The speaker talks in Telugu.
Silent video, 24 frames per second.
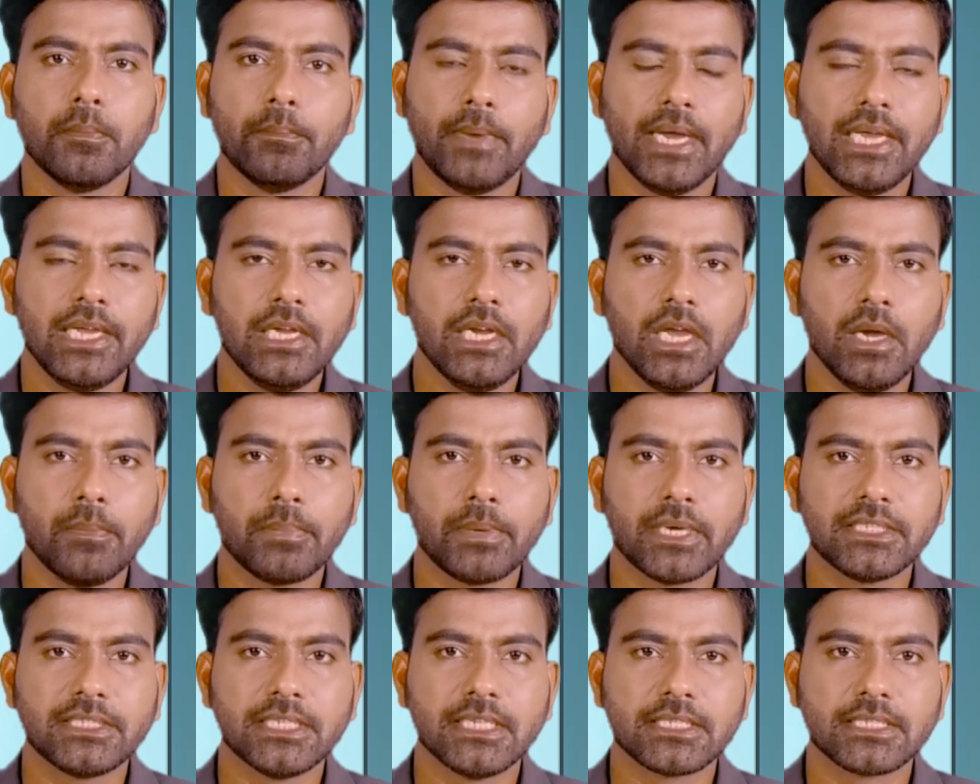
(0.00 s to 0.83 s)
మహిళా
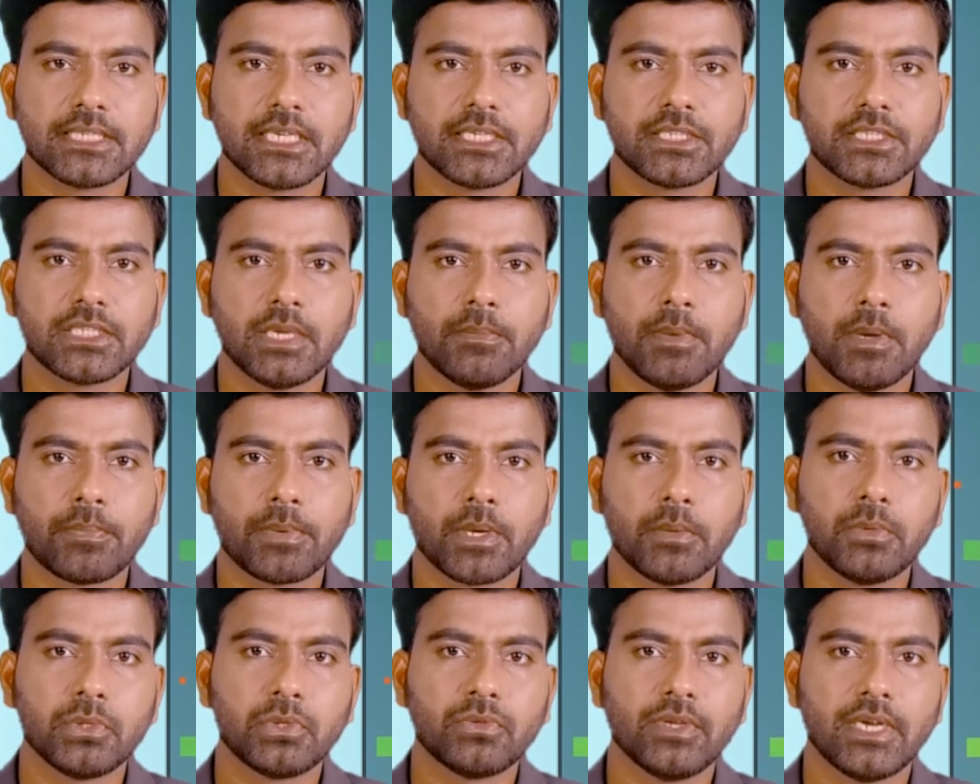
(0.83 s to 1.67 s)
ప్రజా సంక్షేమ
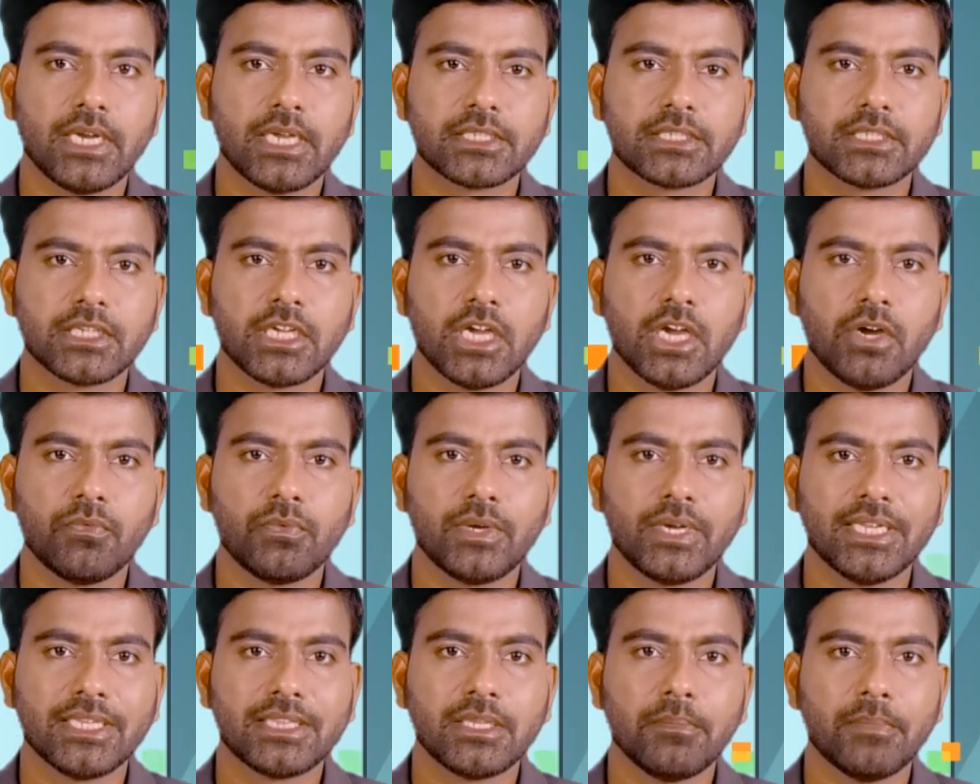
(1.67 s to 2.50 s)
ప్రభుత్వ లక్ష్యంగా
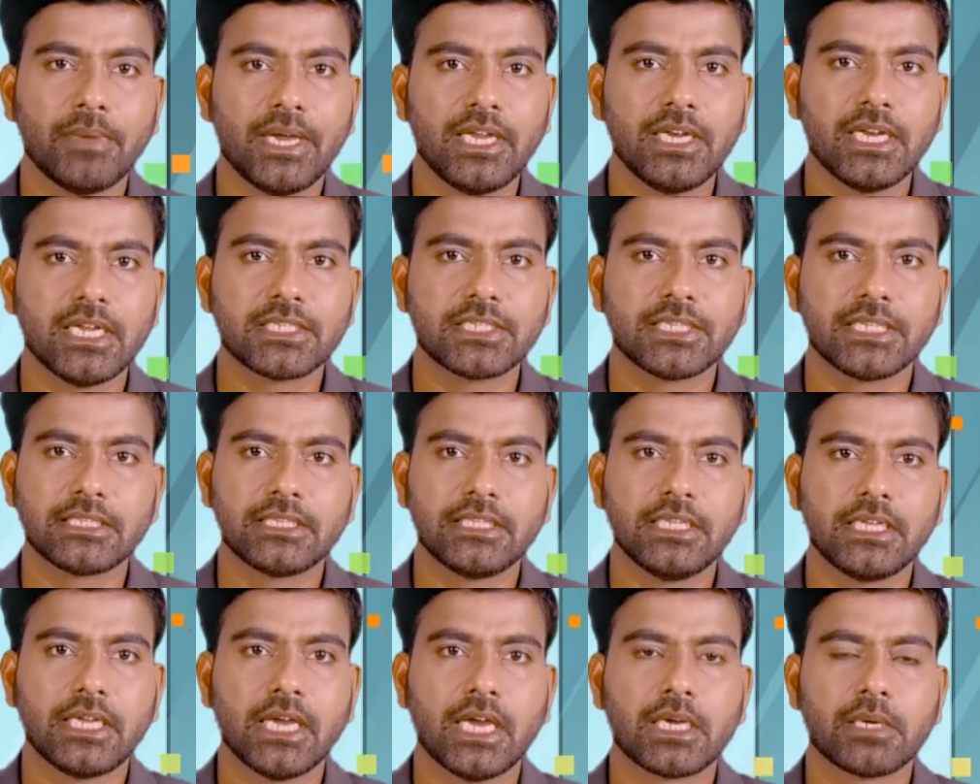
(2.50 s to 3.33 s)
ఉన్నతి మహిళా
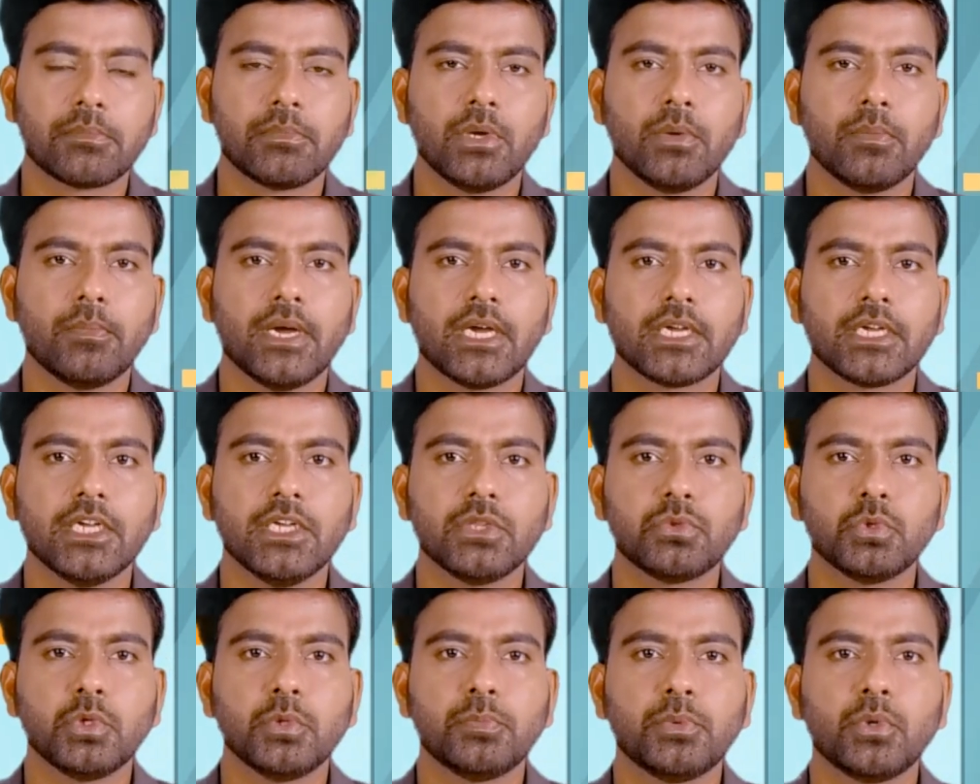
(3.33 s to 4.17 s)
శక్తి కార్యక్రమంలో
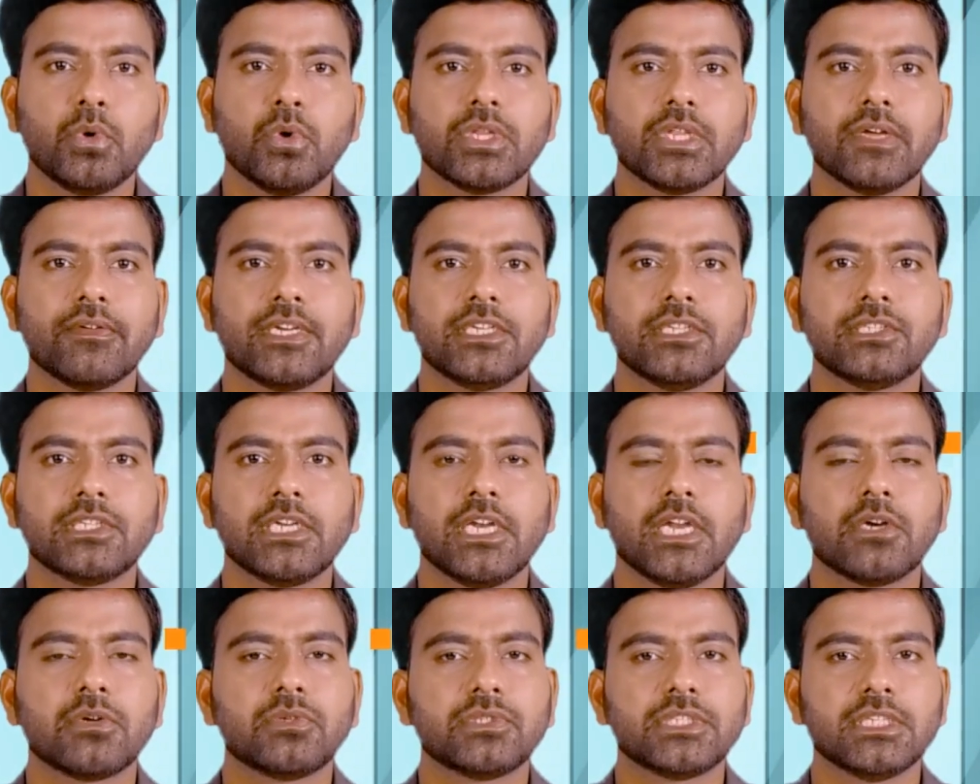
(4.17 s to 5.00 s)
భాగంగా తూర్పుగోదావరి
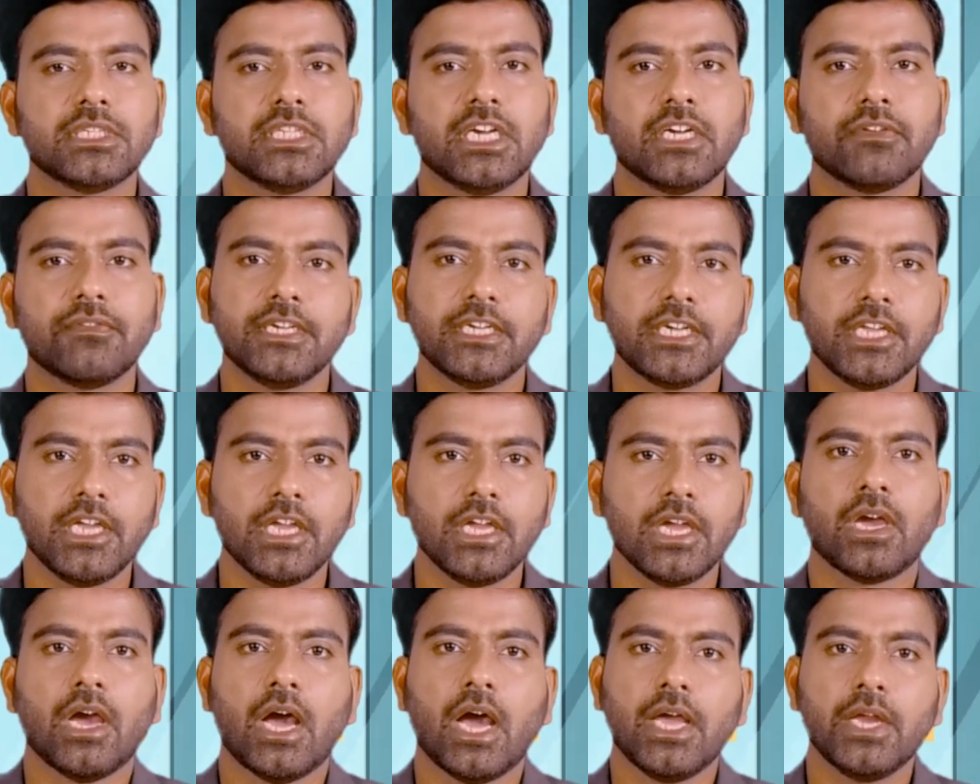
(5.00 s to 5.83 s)
జిల్లాకు
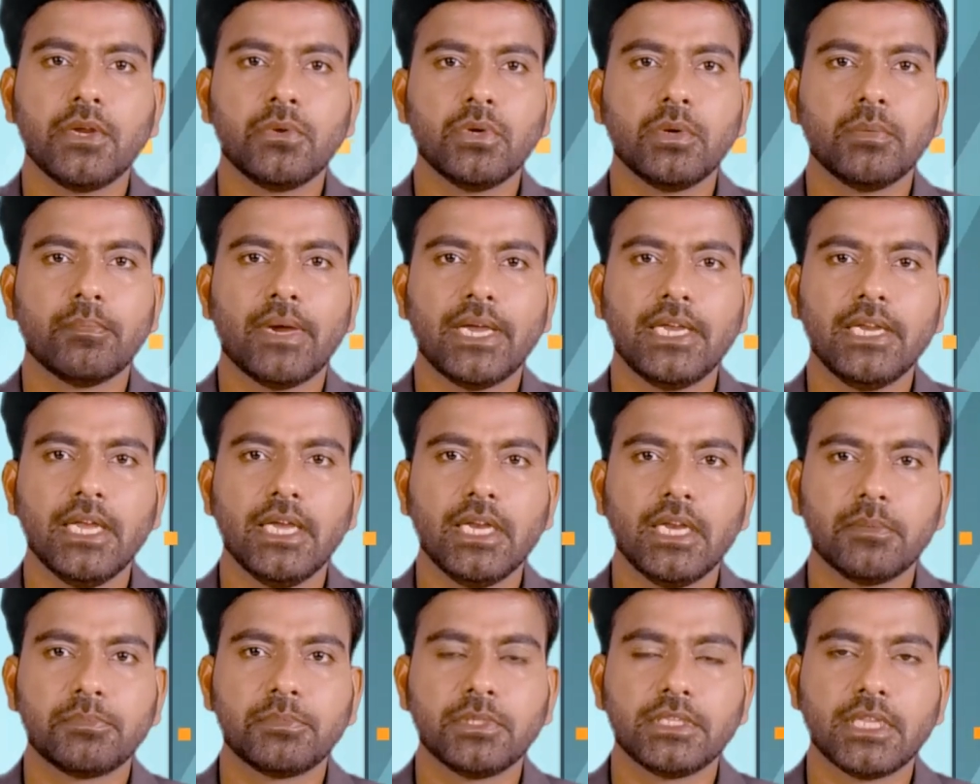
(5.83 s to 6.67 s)
చెందినటువంటి ఆరుగురు
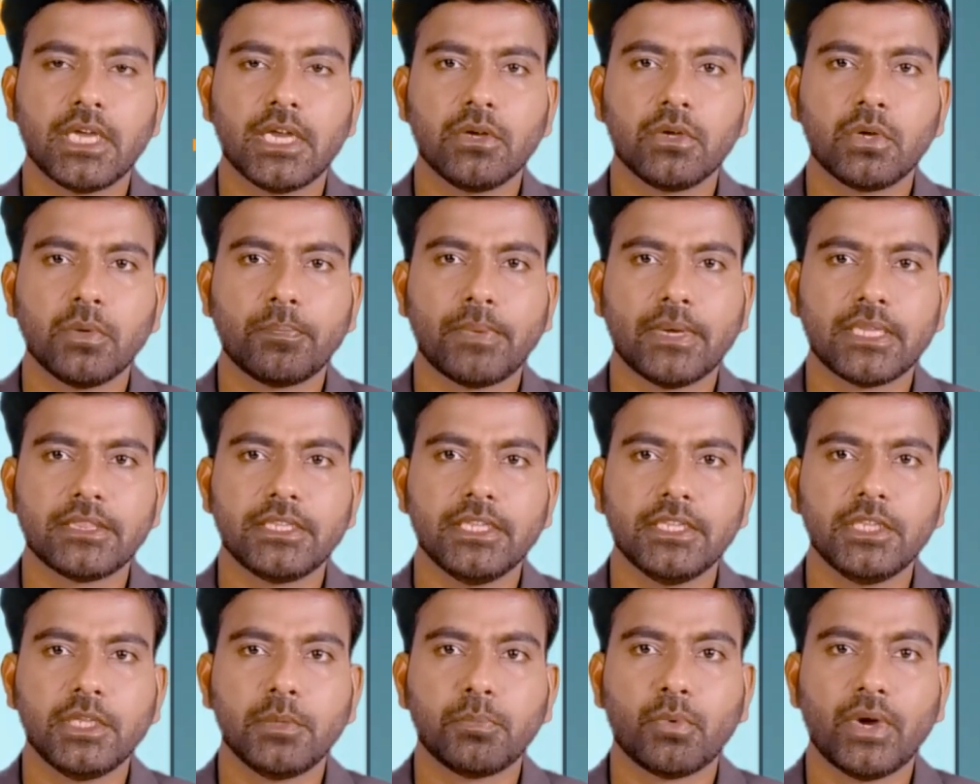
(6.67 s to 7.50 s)
మహిళా లబ్ధిదారులకు
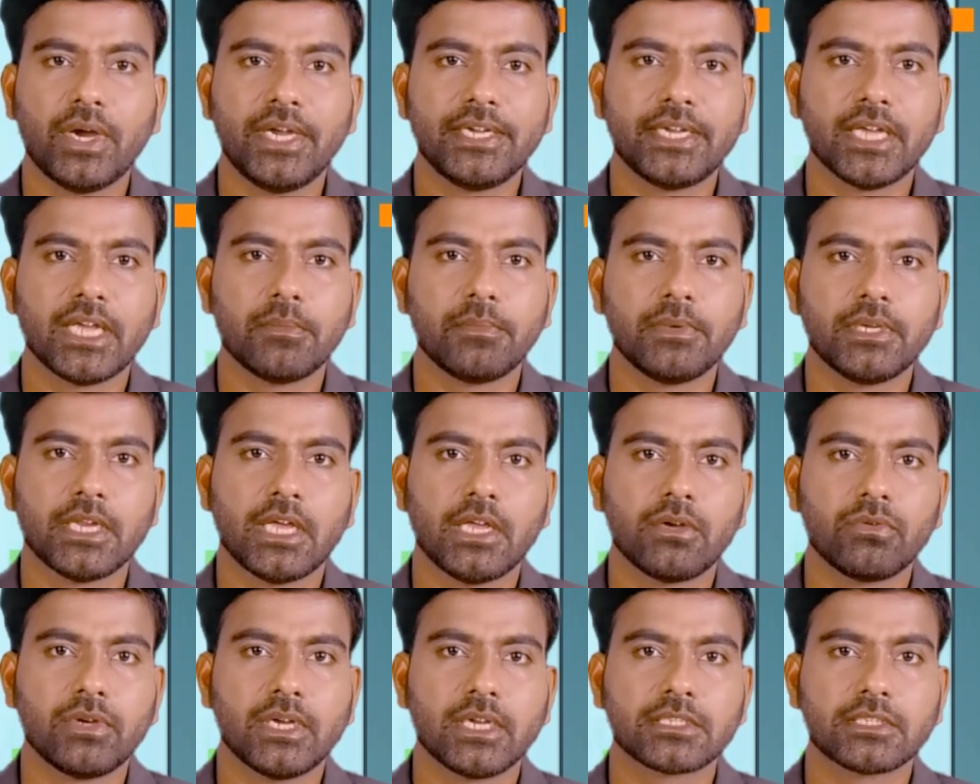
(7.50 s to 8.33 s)
పద్దెనిమిది పాయింట్ ఎనభై
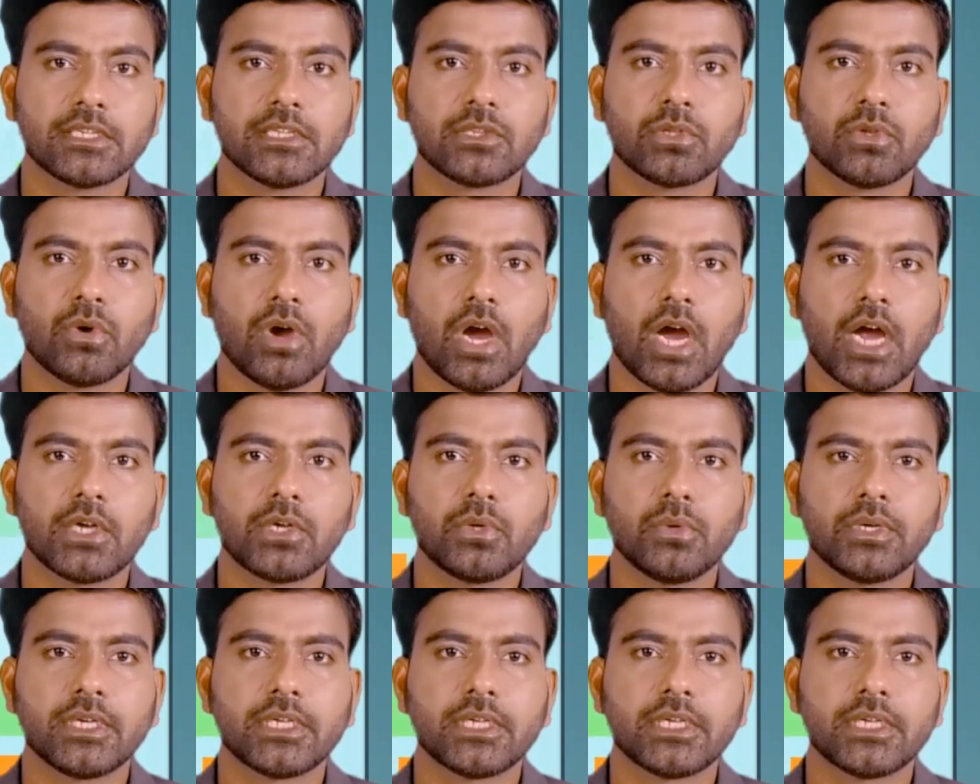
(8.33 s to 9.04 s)
నాలుగు లక్షలతో ఆటో